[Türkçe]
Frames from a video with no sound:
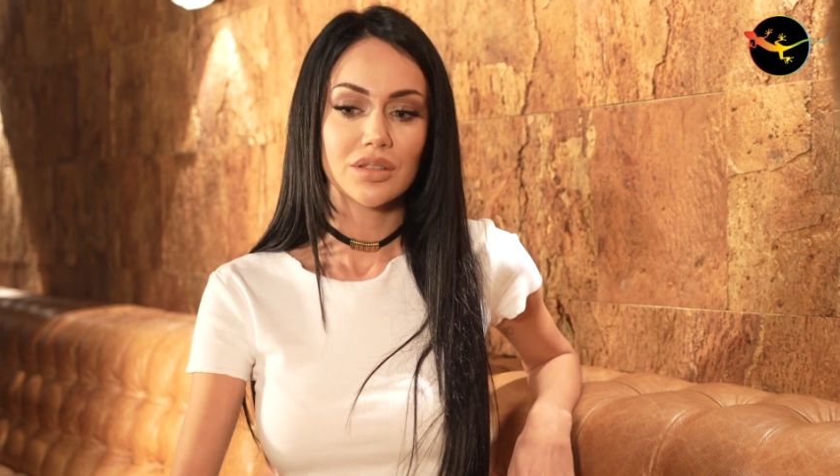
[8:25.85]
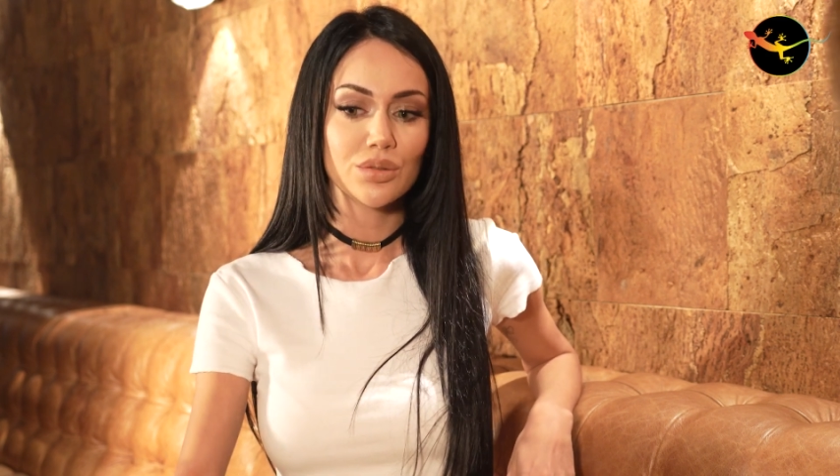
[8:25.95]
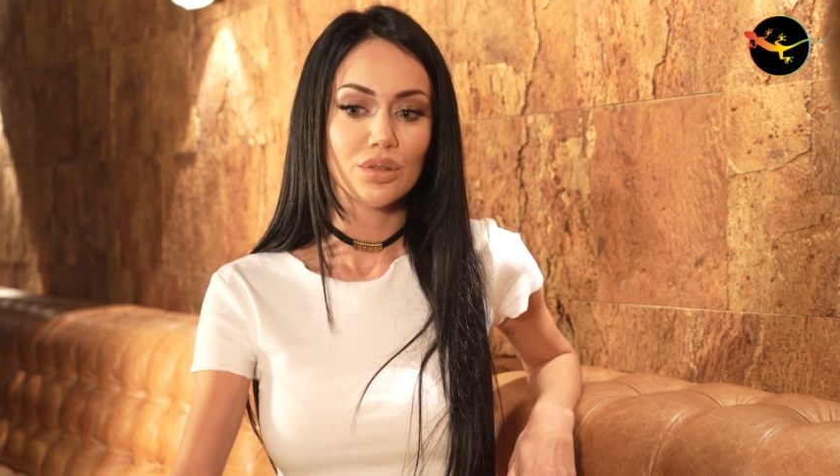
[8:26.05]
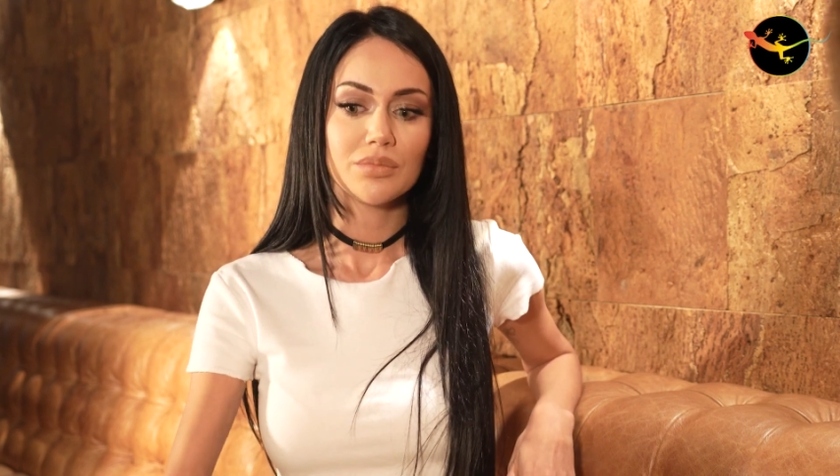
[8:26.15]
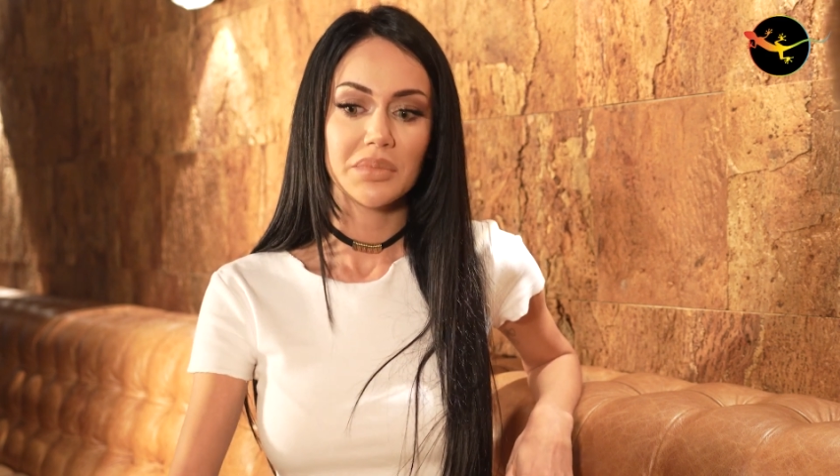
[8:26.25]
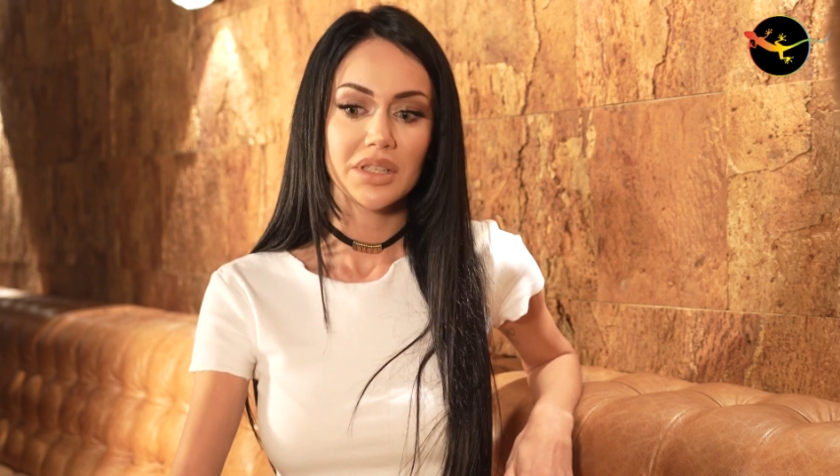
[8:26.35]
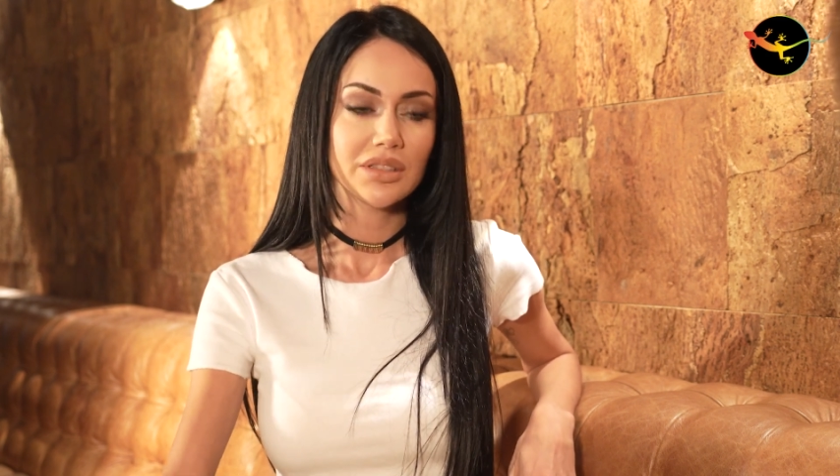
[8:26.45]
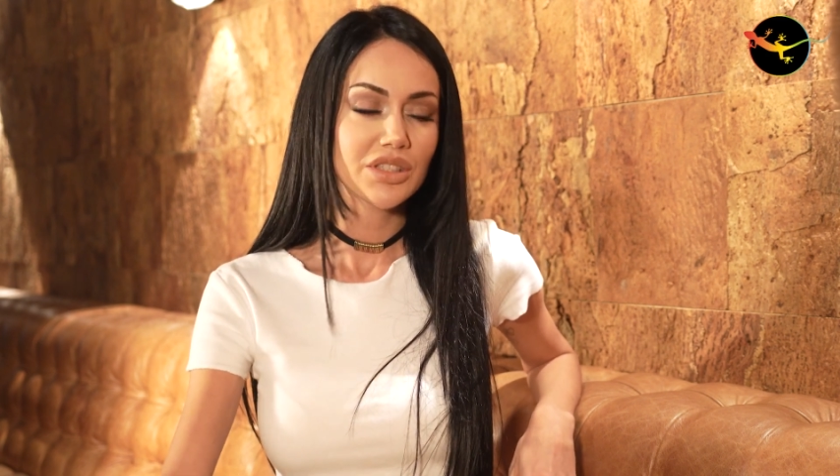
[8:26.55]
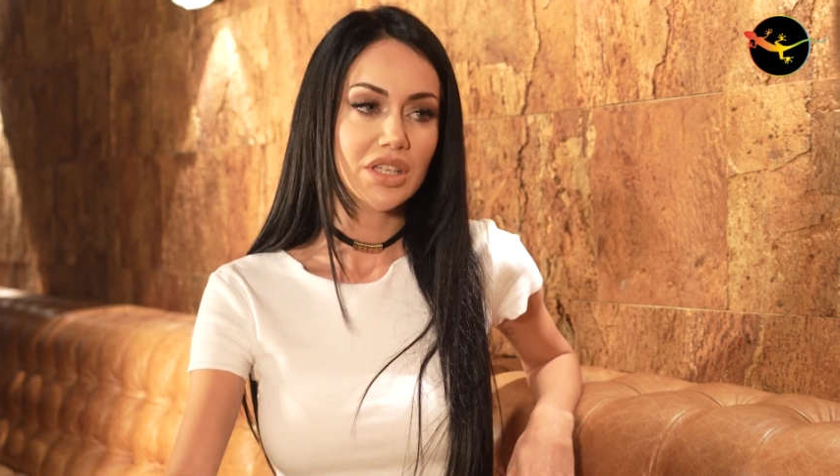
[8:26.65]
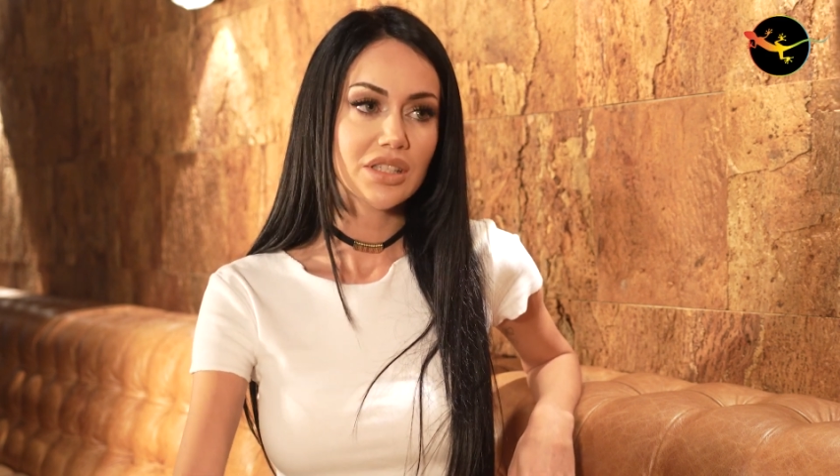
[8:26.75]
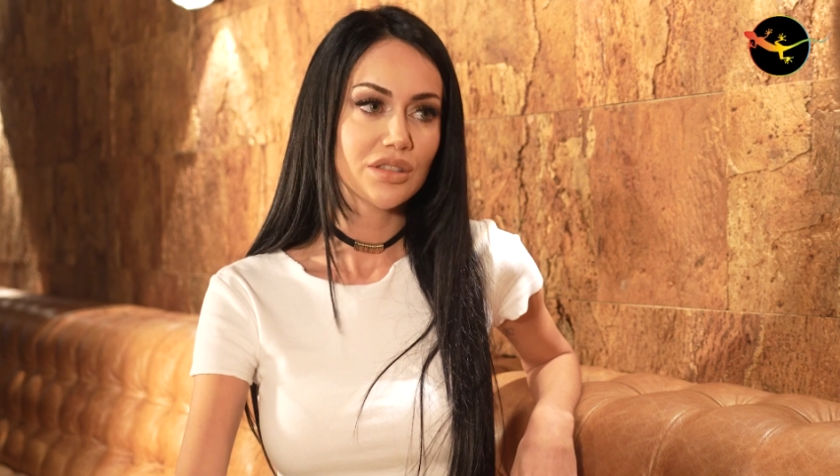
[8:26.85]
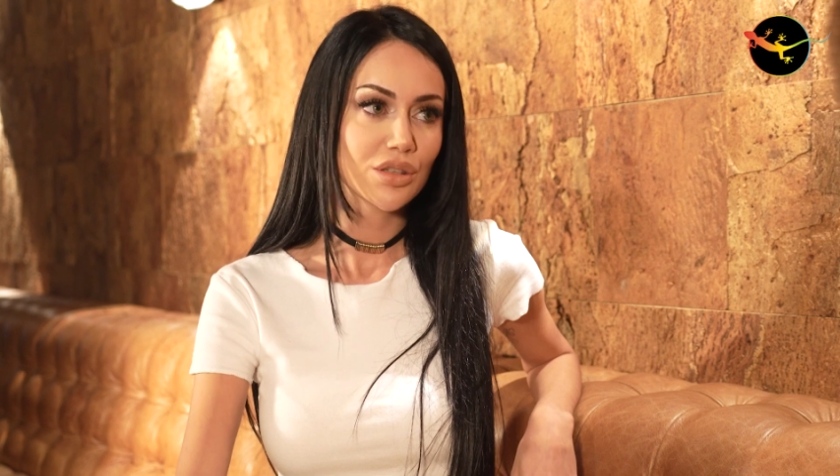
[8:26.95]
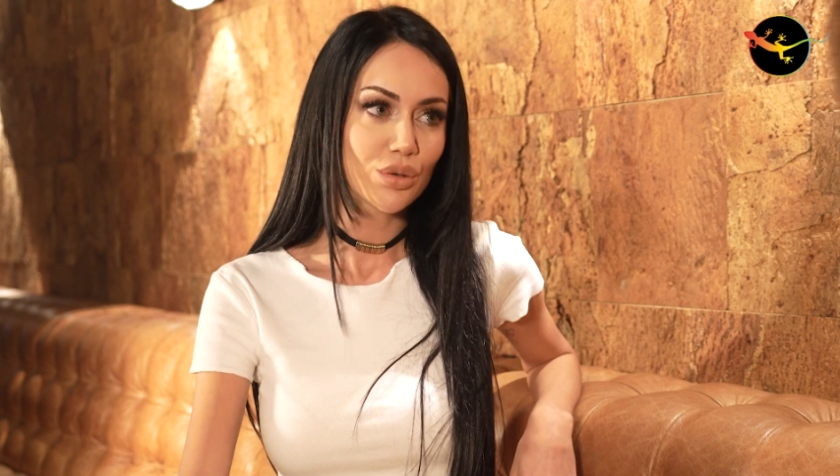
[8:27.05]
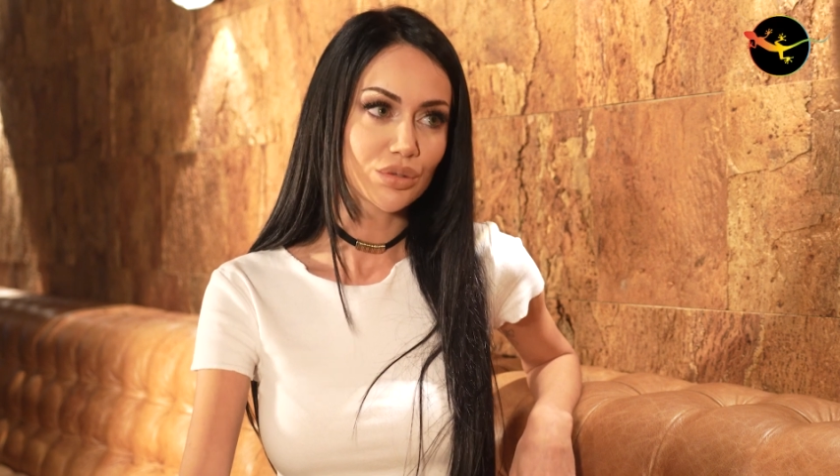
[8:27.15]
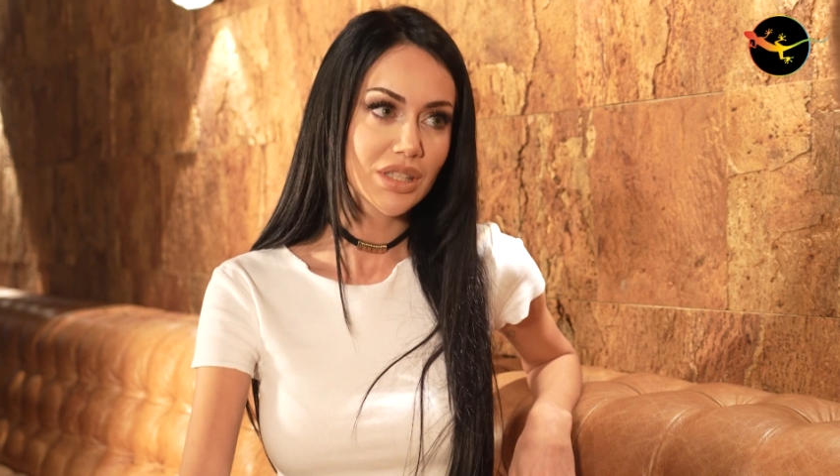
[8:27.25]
atıyorum bir yıl içerisinde çok